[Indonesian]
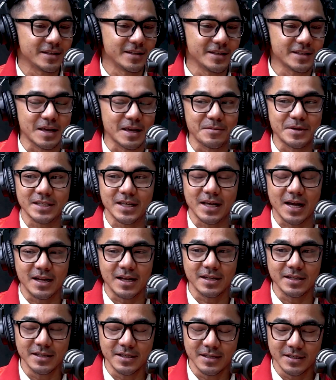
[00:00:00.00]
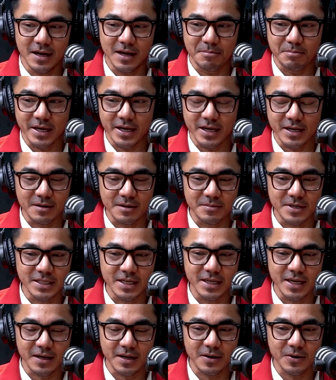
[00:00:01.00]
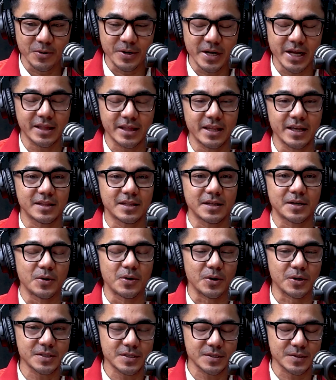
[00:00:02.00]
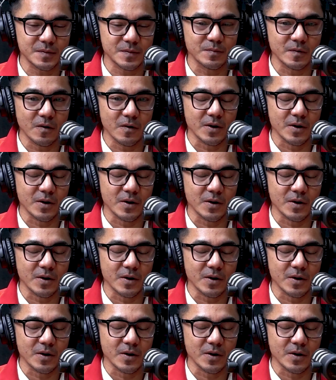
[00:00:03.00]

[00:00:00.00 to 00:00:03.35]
ini sama sekali apa ya namanya ya, connecting the dots.